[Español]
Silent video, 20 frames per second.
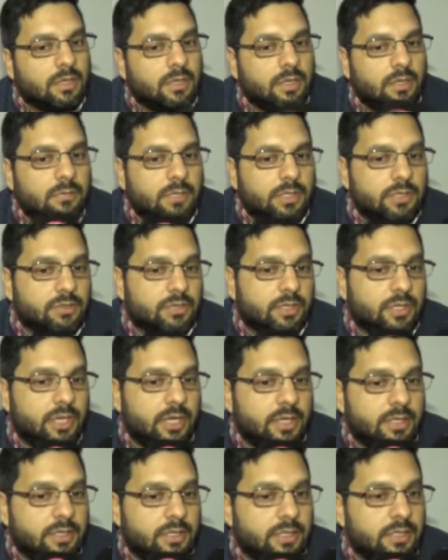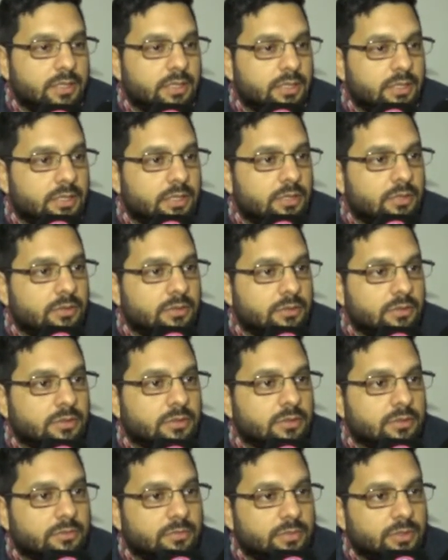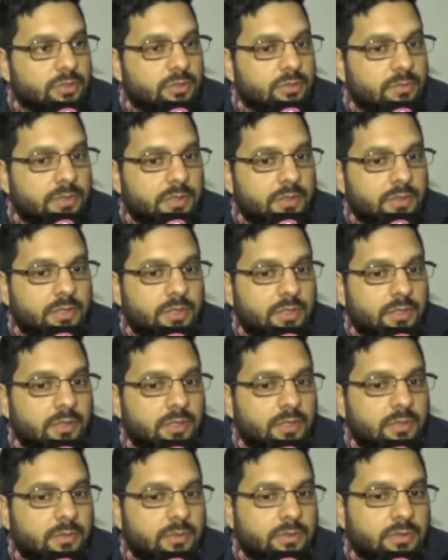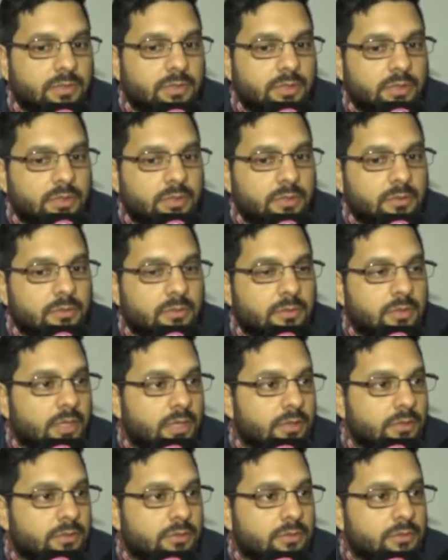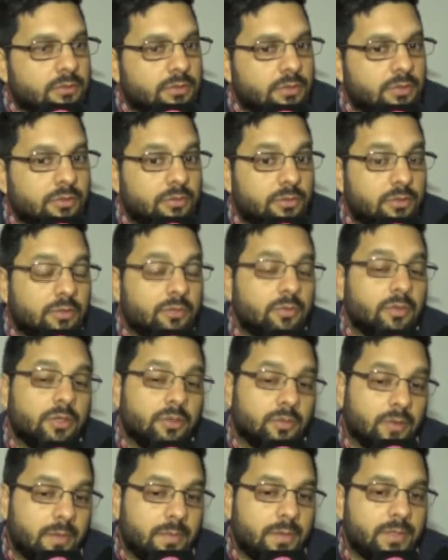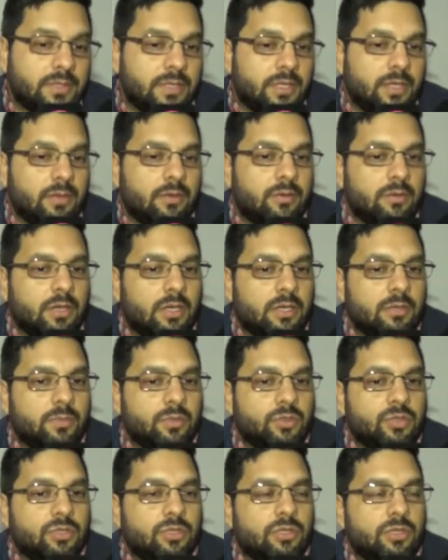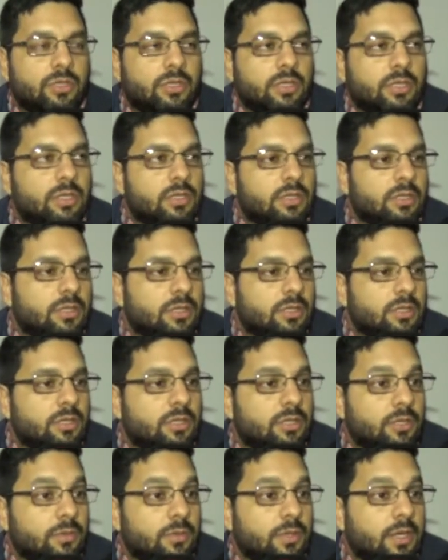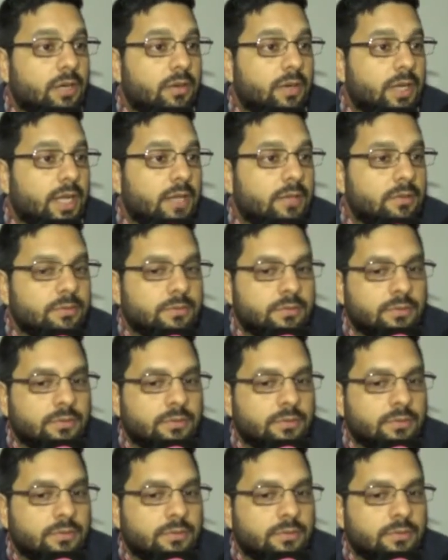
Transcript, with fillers: El mayor de edad está detenido con prisión preventiva a disposición del juzgado de instrucción 1, bueno, va a pasar a, disposición del, tribunal oral.